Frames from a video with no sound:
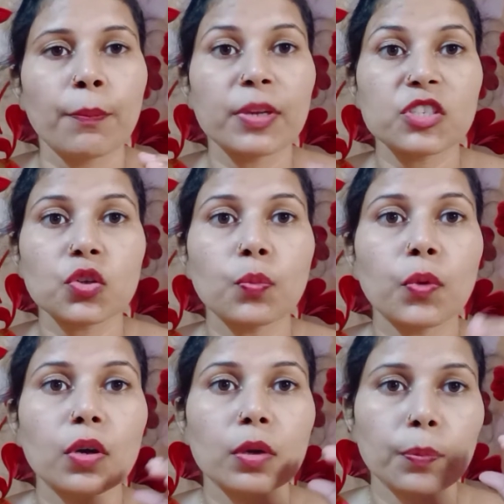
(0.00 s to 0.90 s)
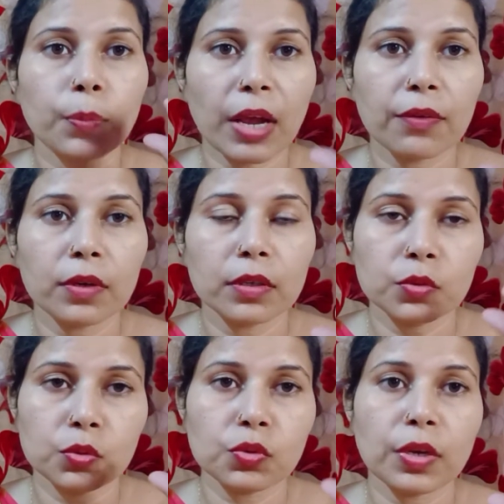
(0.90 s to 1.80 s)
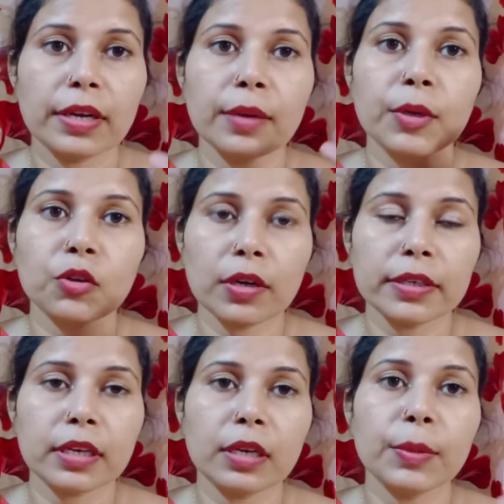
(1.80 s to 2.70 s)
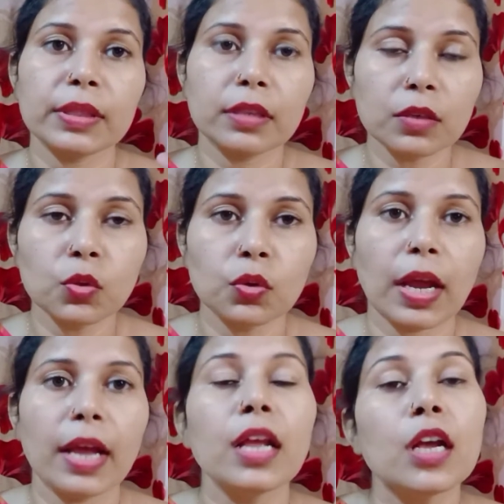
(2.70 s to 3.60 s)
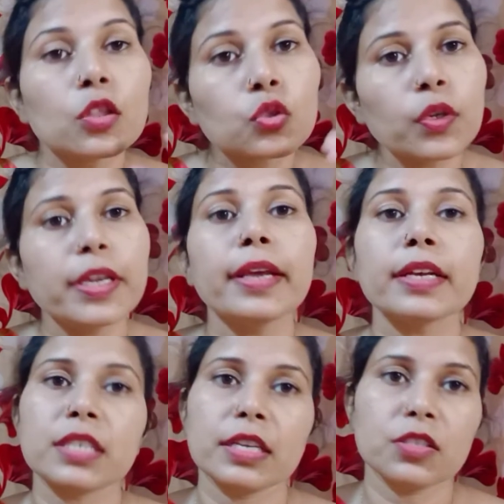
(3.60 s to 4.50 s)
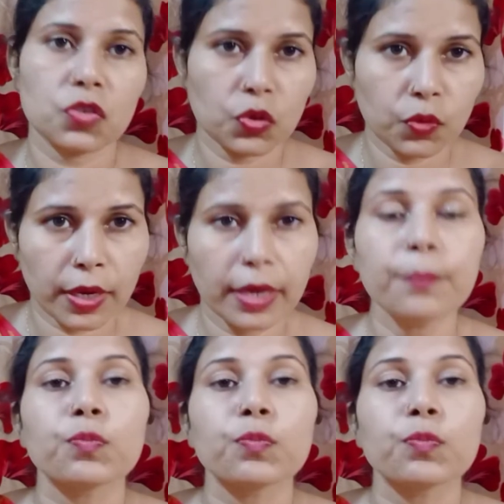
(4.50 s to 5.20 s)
बच्चे को सुसु करने में टॉयलेट करने में दर्द हो रहा है तो ये एक सेंसिटिव है